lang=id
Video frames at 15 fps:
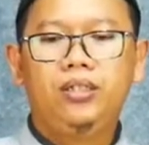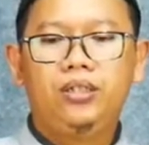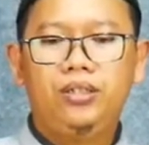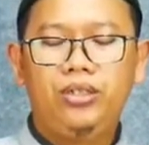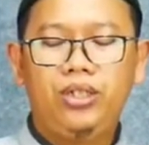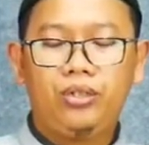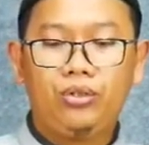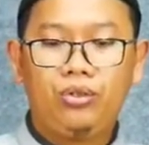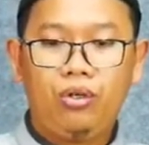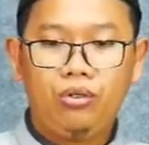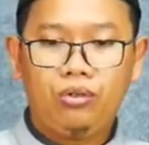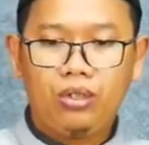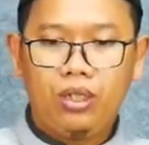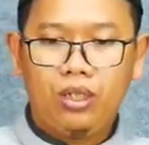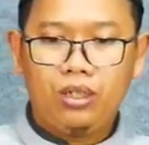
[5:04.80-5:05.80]
dia
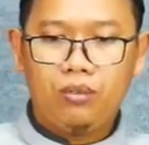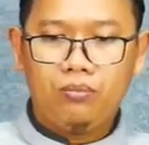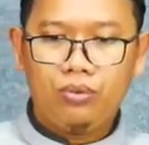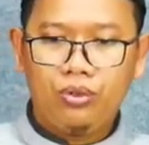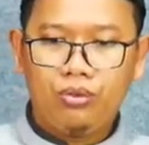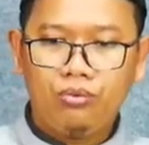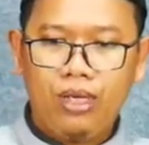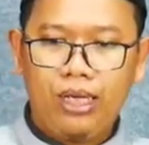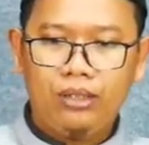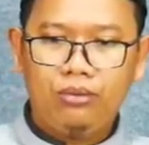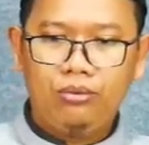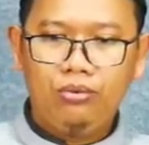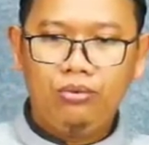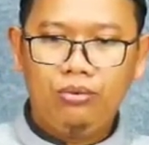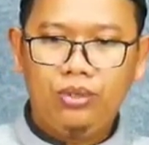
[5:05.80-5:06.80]
shock terhadap
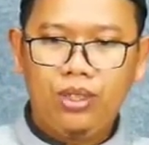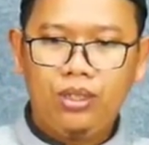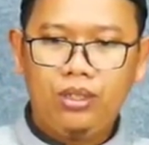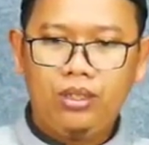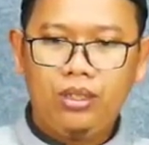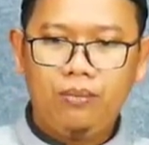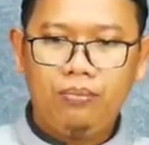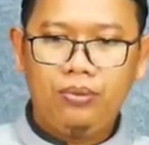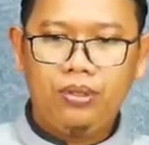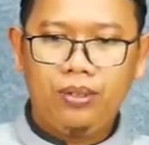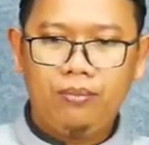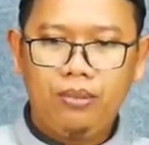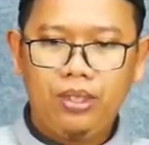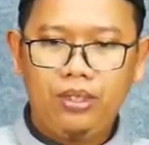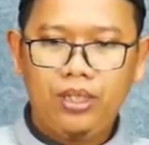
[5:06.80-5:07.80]
sesuatu dan tidak
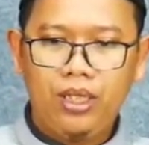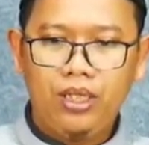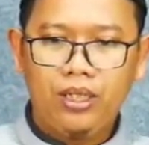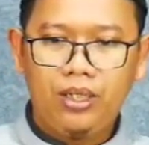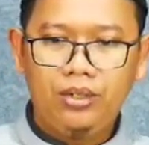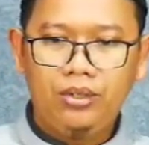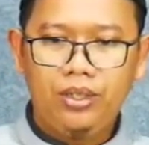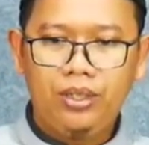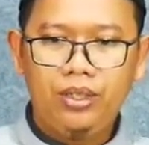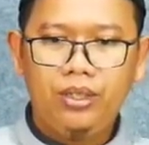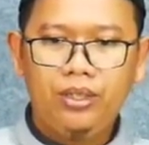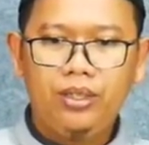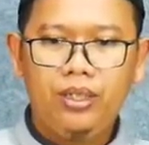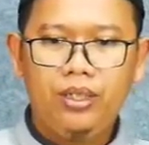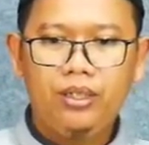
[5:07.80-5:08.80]
bisa mengendalikan
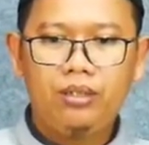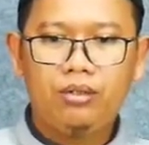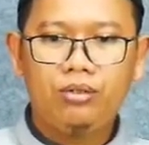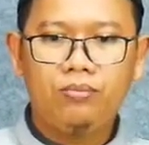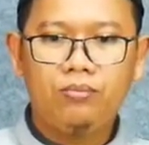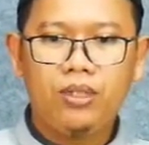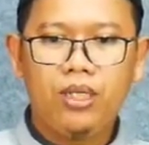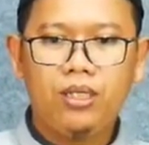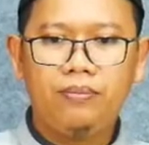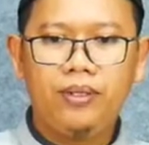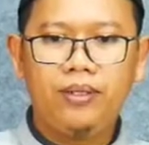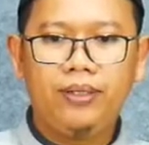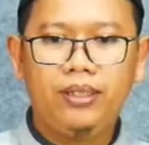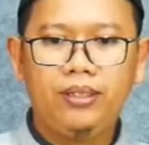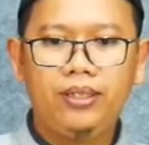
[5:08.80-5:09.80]
dirinya terus
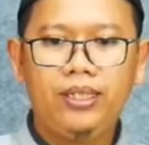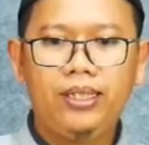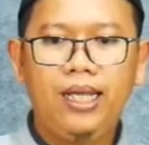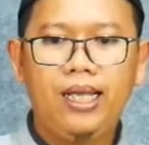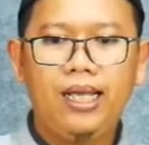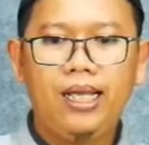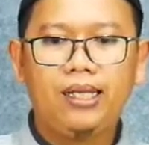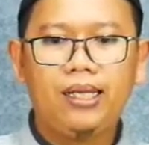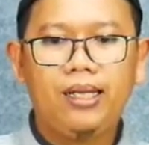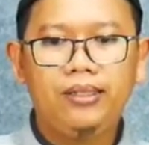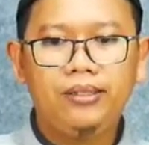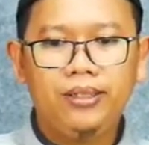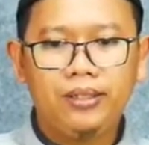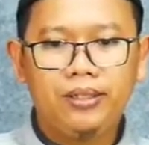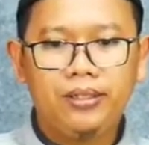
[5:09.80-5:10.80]
mengakibatkan hilang
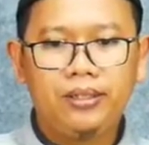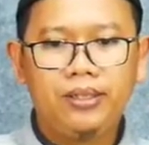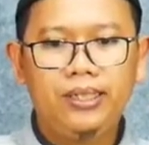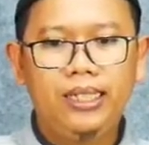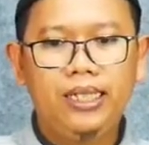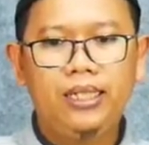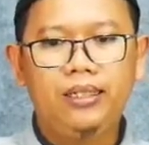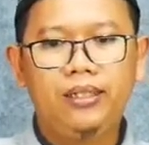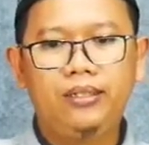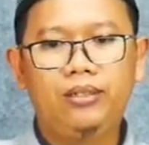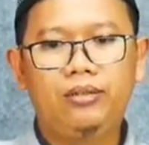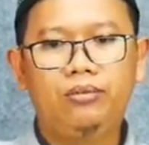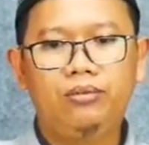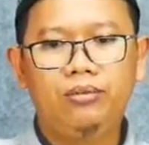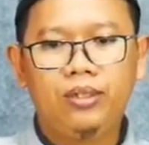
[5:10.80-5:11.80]
akalnya gila
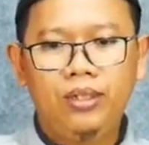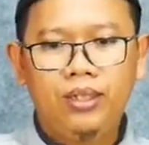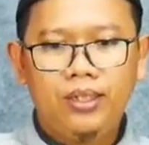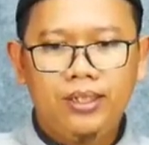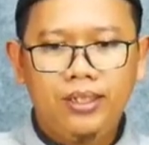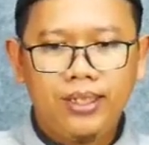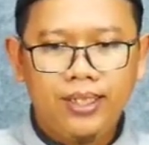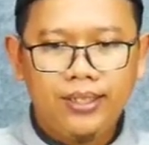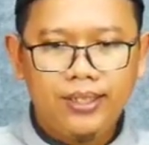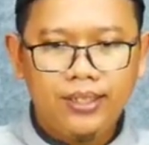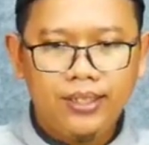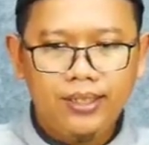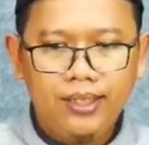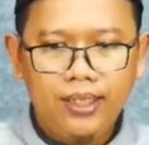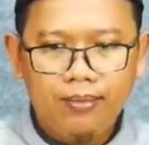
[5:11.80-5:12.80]
itu dengan
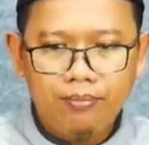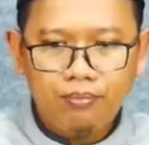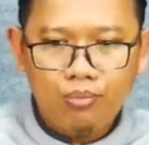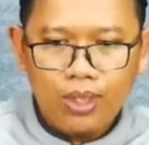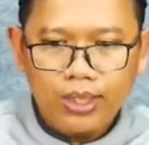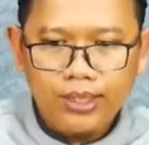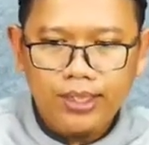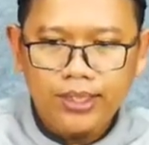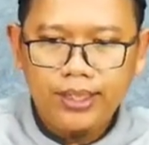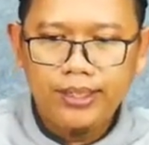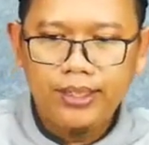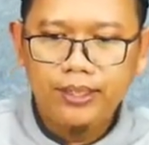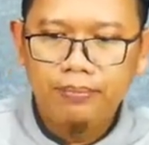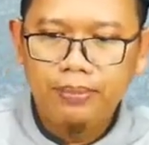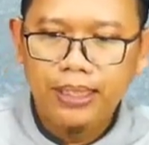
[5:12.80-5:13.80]
sendirinya puasanya
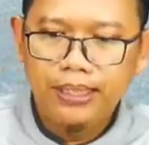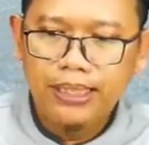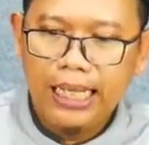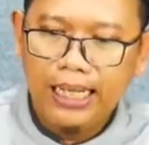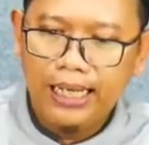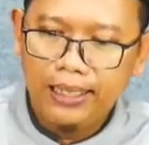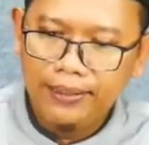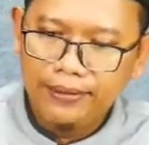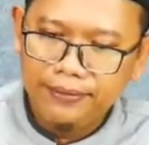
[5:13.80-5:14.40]
jadi batal